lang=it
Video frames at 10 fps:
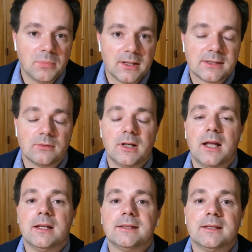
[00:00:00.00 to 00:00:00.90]

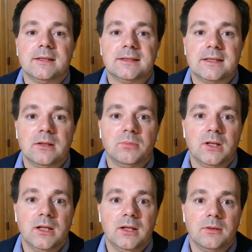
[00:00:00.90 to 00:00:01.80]
personali
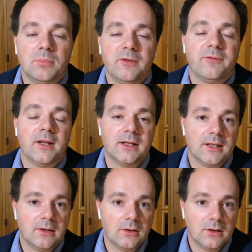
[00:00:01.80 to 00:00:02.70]
sensibili per fare
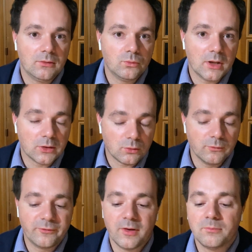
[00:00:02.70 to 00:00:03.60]
del, una
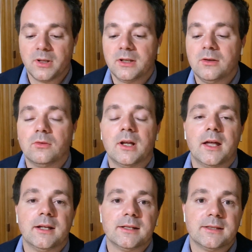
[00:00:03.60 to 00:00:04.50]
truffa in
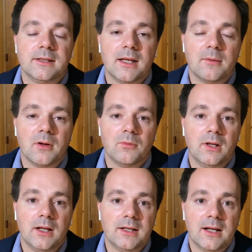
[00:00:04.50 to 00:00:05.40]
particolare che si chiama
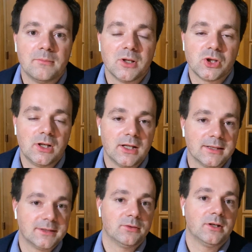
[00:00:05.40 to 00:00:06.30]
quella della
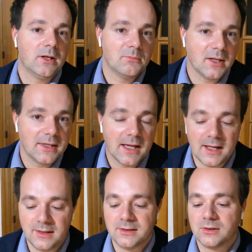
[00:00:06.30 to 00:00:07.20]
macellazione del
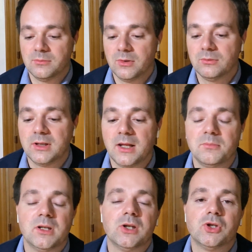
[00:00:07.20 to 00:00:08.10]
maiale, insomma è un
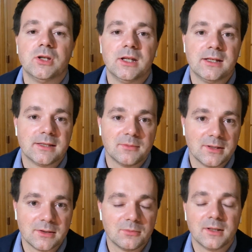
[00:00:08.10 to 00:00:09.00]
termine cinese, ma
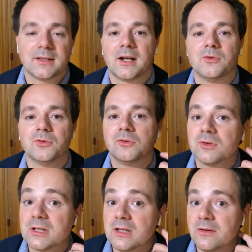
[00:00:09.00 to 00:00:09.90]
insomma
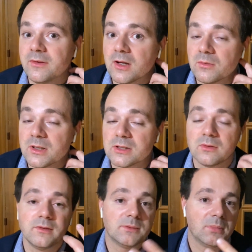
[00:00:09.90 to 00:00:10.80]
tradotto significa questo
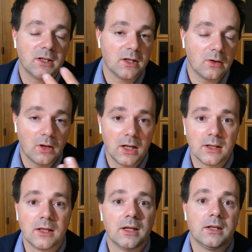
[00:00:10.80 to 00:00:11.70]
e vi spiegherò
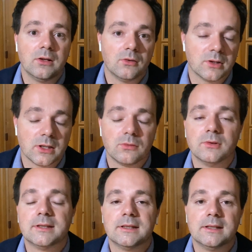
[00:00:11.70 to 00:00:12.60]
anche in cosa
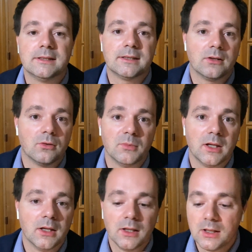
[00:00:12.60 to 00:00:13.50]
consiste,
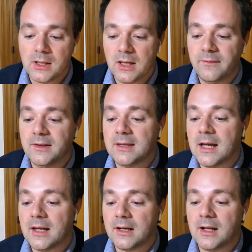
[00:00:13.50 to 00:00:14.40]
come
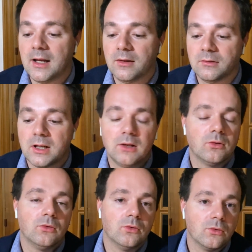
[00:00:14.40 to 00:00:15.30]
evitarla, tra
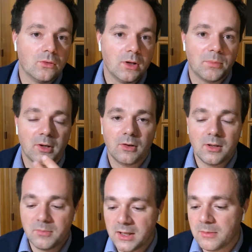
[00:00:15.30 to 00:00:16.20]
l'altro non con le parole
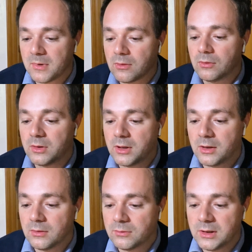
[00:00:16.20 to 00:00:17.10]
mie, ma con
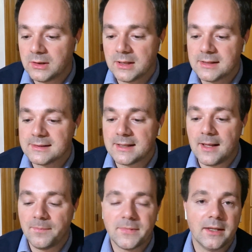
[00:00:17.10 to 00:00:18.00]
eh, un
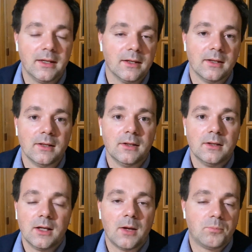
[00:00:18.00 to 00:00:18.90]
interessante
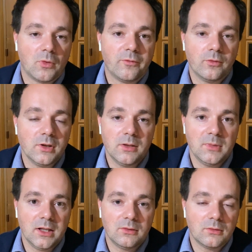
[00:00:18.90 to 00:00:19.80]

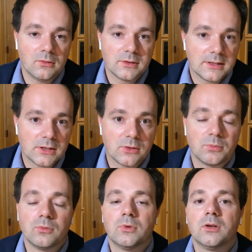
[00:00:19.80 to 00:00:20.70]
approfondimento dello stesso
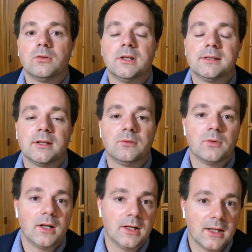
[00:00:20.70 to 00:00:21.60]
procuratore
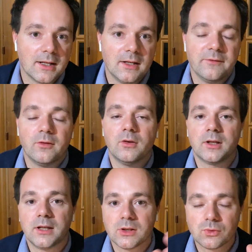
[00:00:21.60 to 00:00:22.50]
distrettuale della
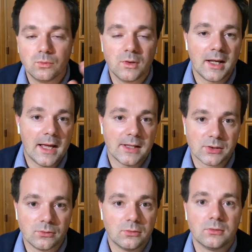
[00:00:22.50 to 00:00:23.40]
California su un
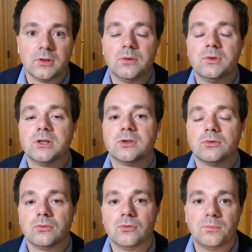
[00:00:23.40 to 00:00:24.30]
caso di cui si
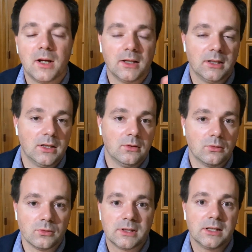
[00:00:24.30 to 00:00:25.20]
sono occupati nel
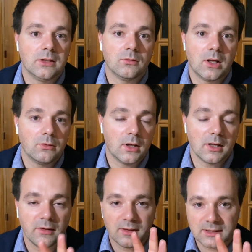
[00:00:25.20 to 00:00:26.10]
loro sito, hanno
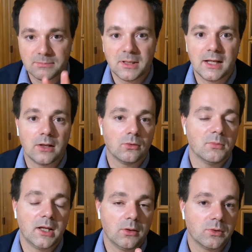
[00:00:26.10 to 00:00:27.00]
anche spiegato
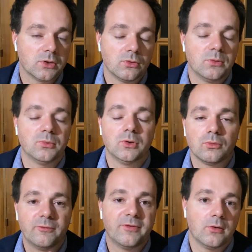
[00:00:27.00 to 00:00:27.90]
bene questo tipo di
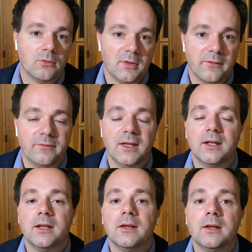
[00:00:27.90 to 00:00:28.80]
truffa come
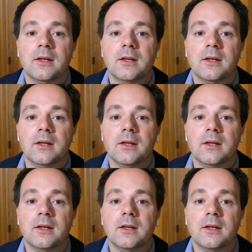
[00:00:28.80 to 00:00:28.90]
avviene.